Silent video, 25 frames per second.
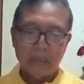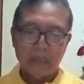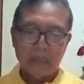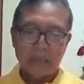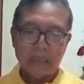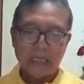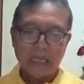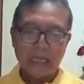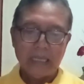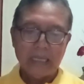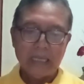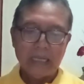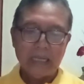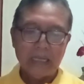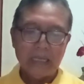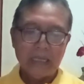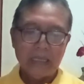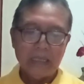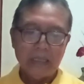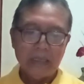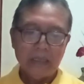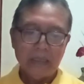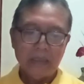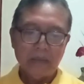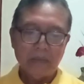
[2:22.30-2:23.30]

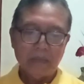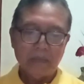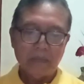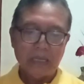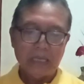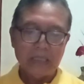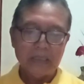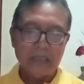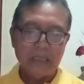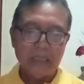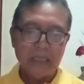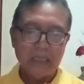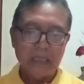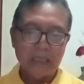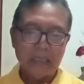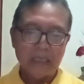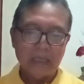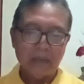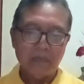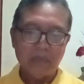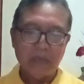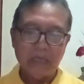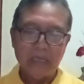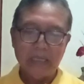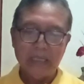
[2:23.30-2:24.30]
saya masih
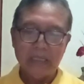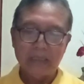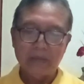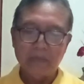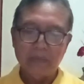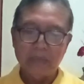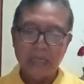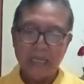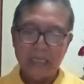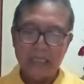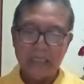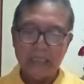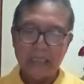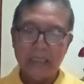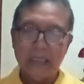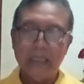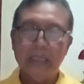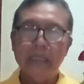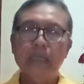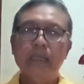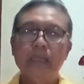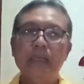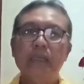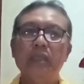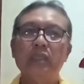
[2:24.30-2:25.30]
terpilih kembali
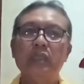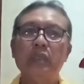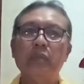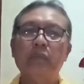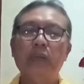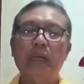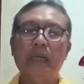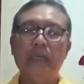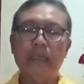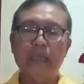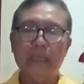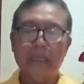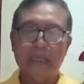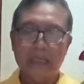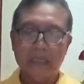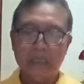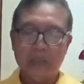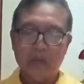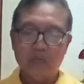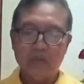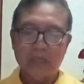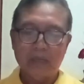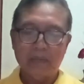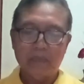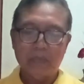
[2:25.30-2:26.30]
sebagai
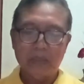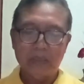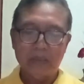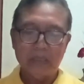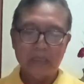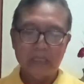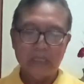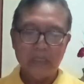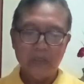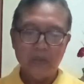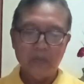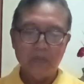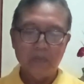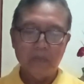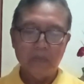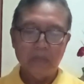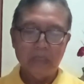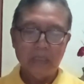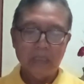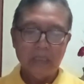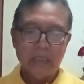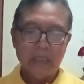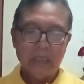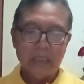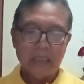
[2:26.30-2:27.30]
ketua presidium
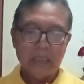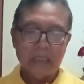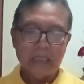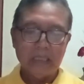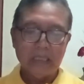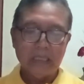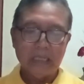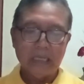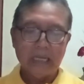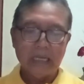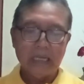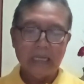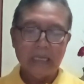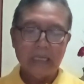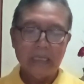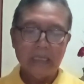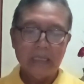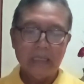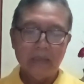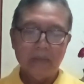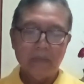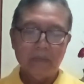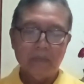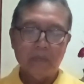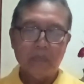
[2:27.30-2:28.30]
hingga
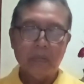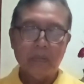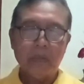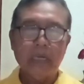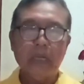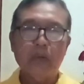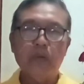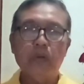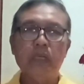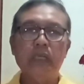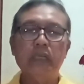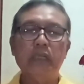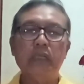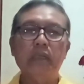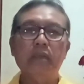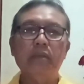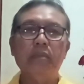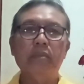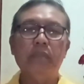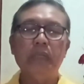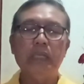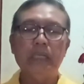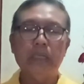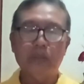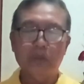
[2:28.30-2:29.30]
periode
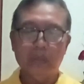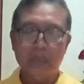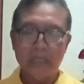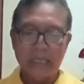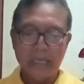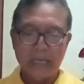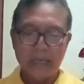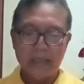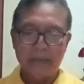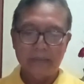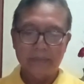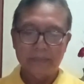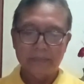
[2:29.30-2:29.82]
berikutnya.